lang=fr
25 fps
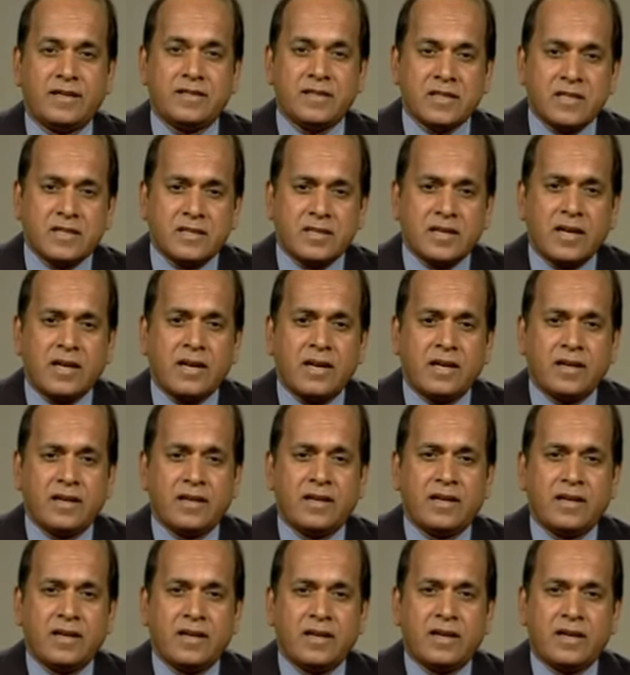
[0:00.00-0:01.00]
Et c'est ça
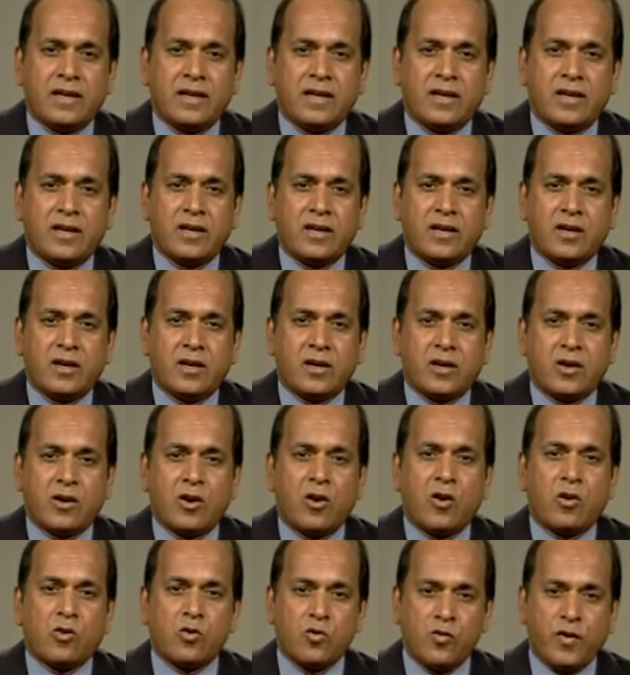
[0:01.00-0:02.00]

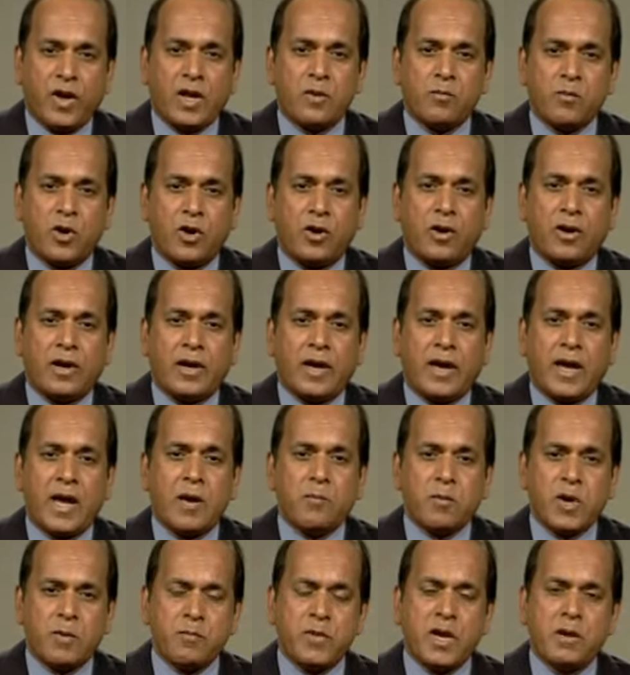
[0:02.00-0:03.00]
qu'un gouvernement
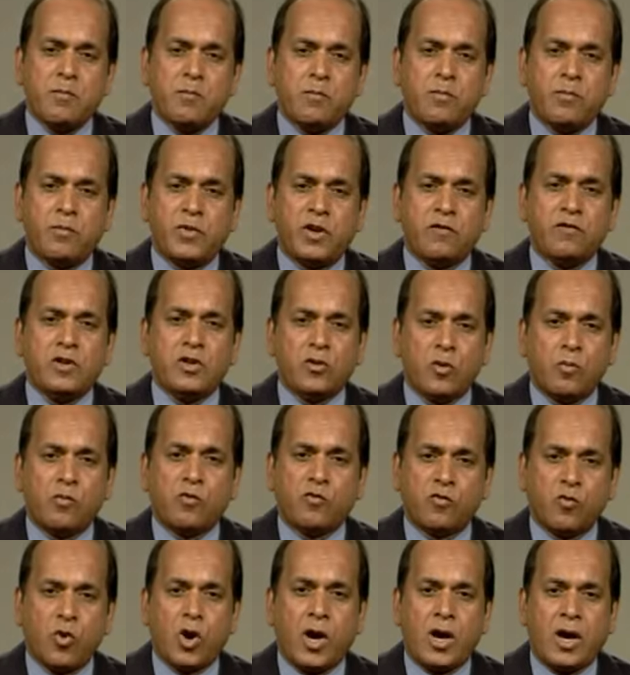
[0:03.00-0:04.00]
MMM peut venir au
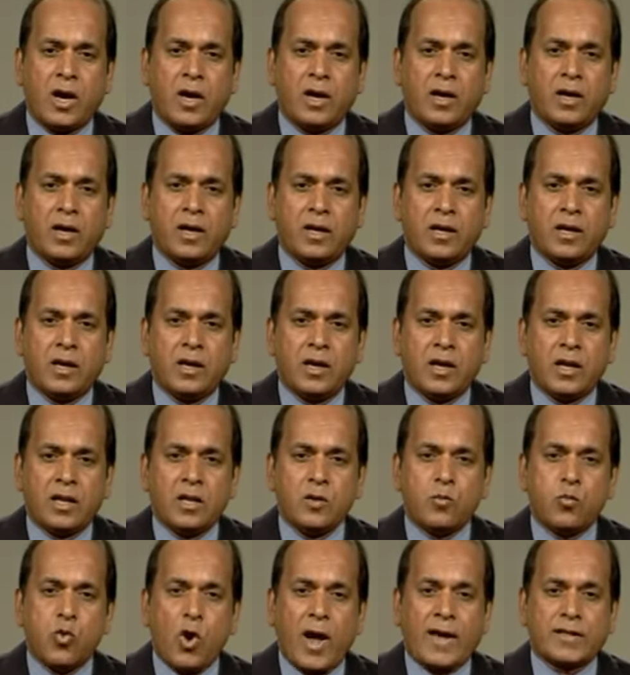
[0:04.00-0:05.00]
pouvoir,
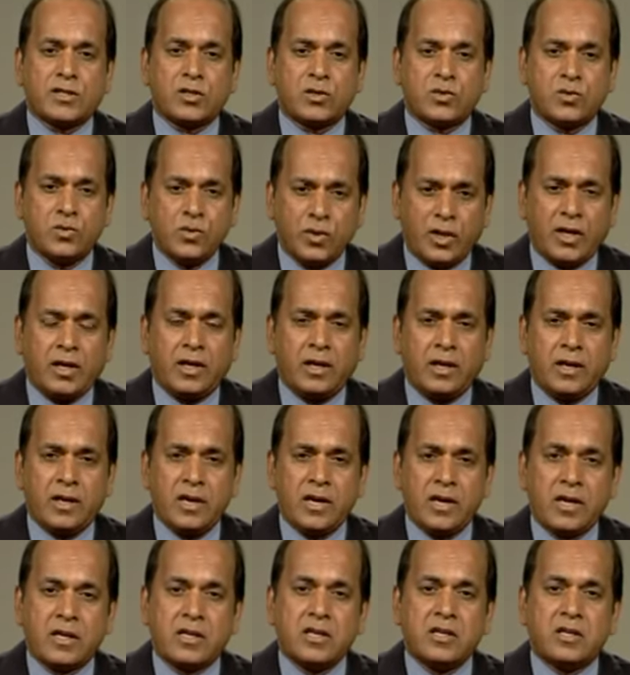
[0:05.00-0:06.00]
pour assurer
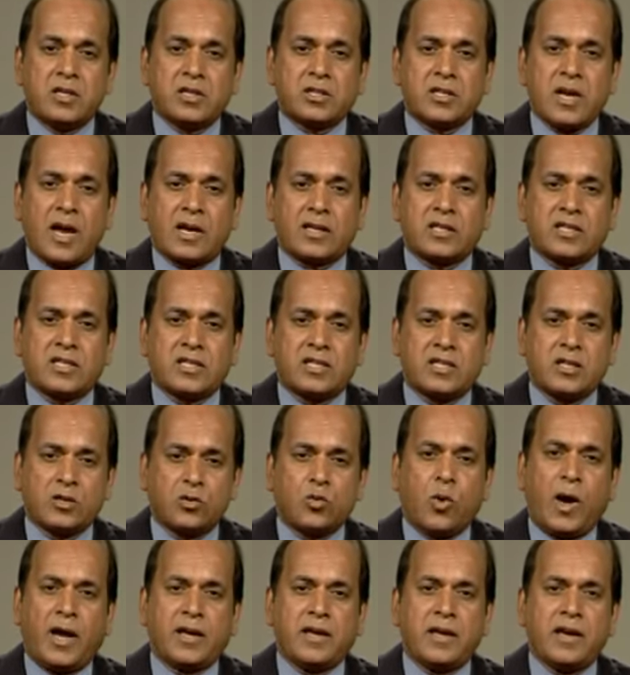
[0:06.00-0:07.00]
que chaque
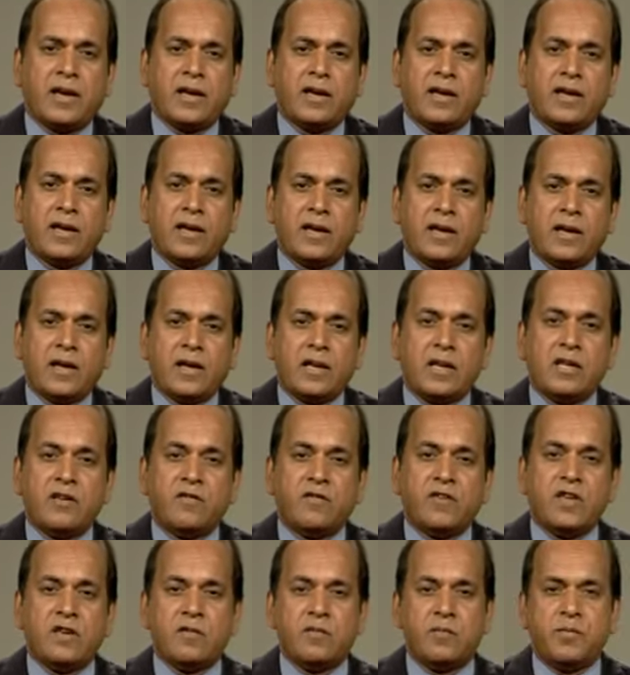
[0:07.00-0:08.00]
citoyen
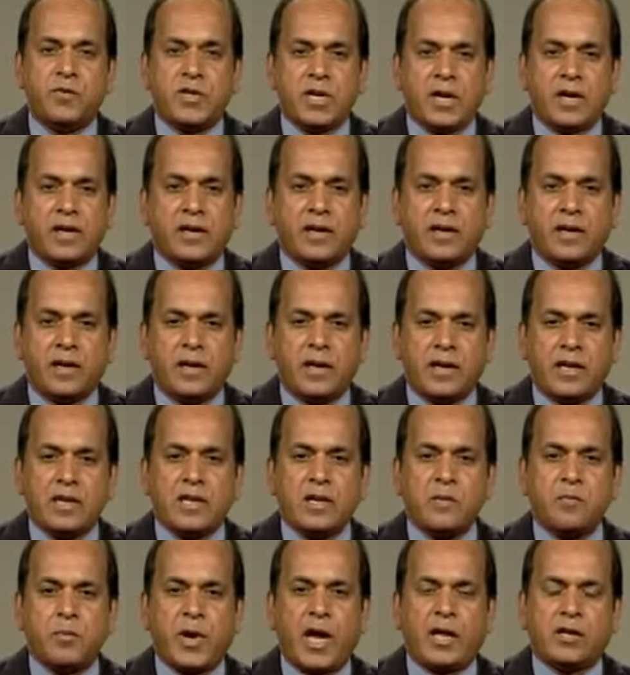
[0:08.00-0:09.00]
vit bien,
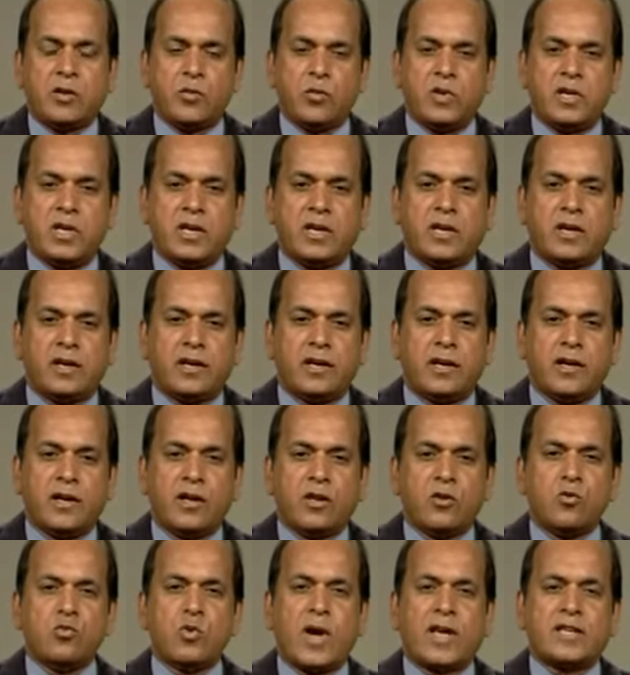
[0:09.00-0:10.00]
nuire,
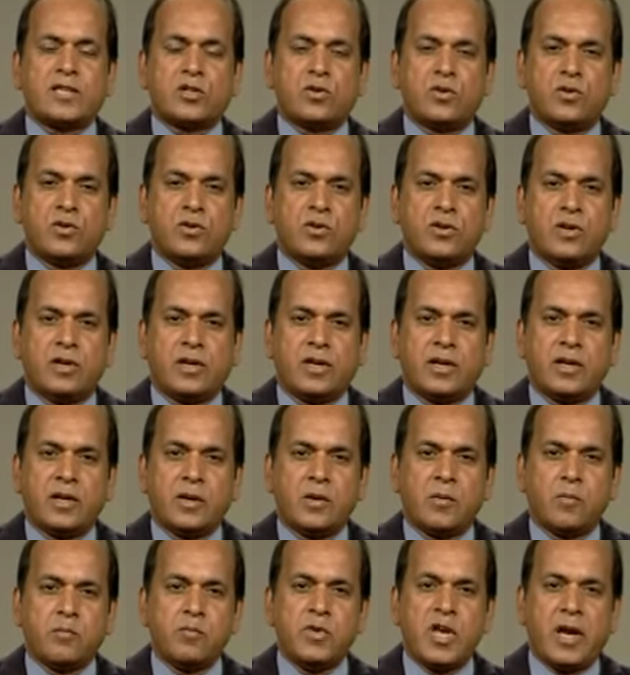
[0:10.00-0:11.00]
nous assure
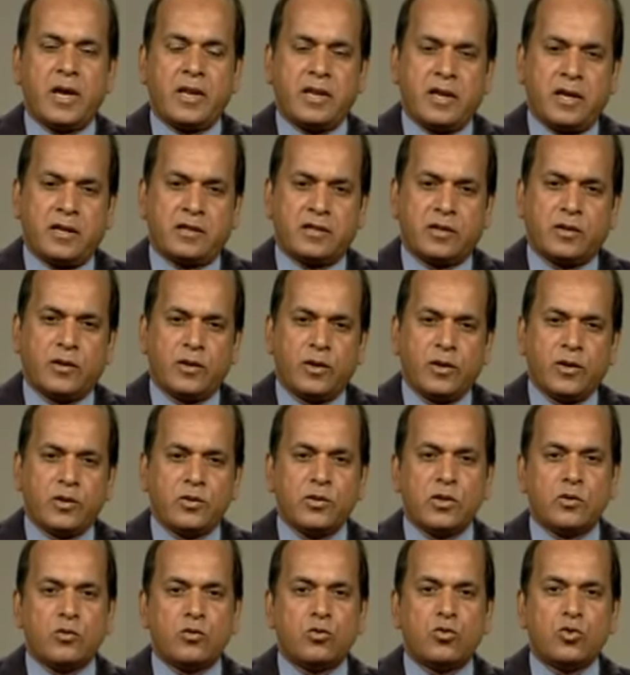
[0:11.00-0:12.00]
bien-être
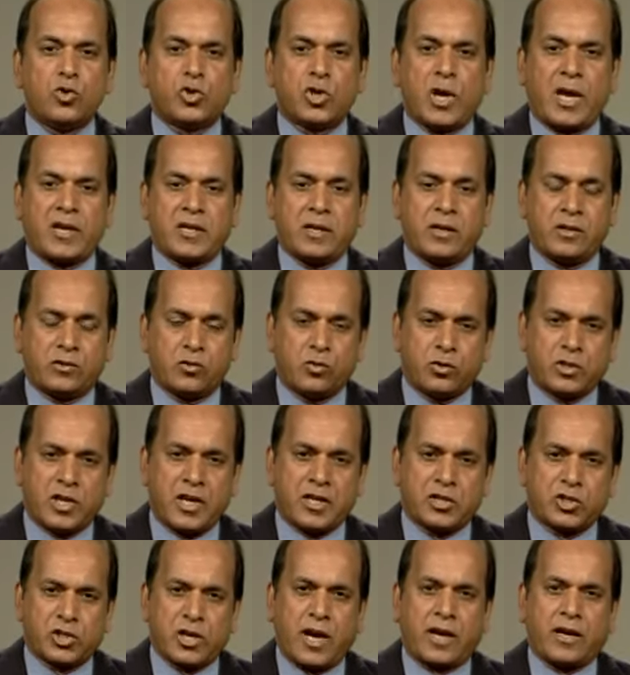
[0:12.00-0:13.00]
de tout, tout
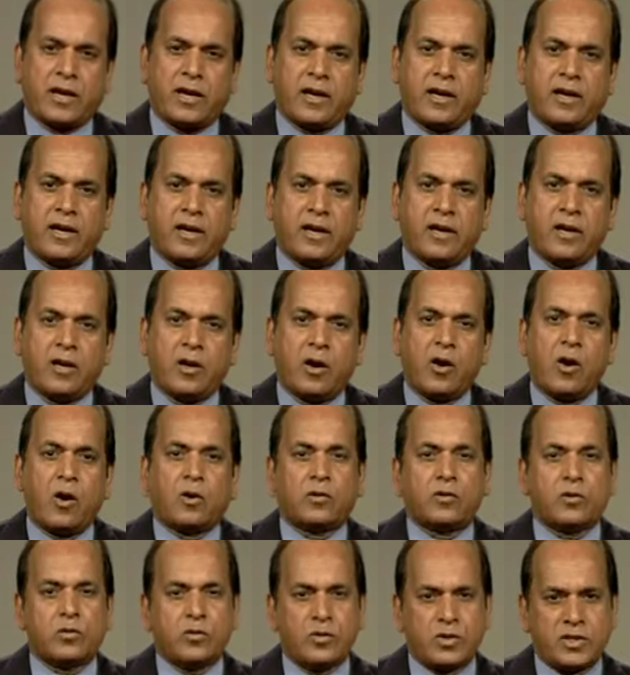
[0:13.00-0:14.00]
un chacun
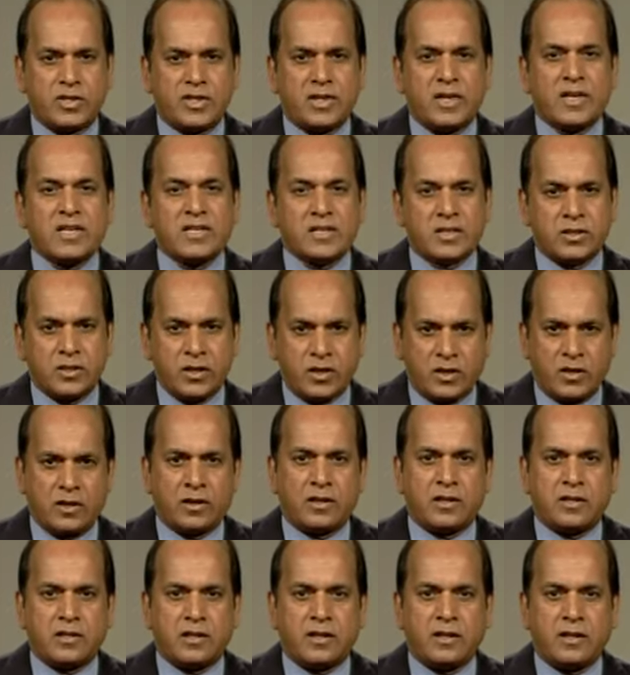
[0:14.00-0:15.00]
en toute
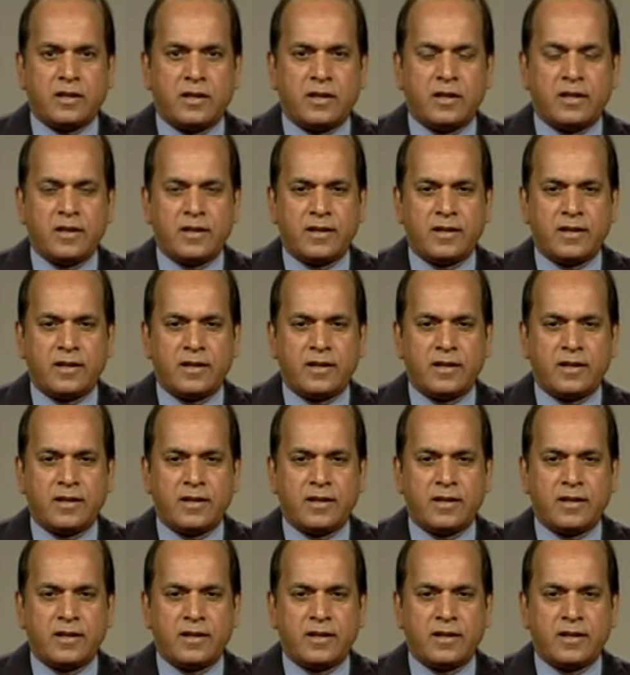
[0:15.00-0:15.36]
sécurité.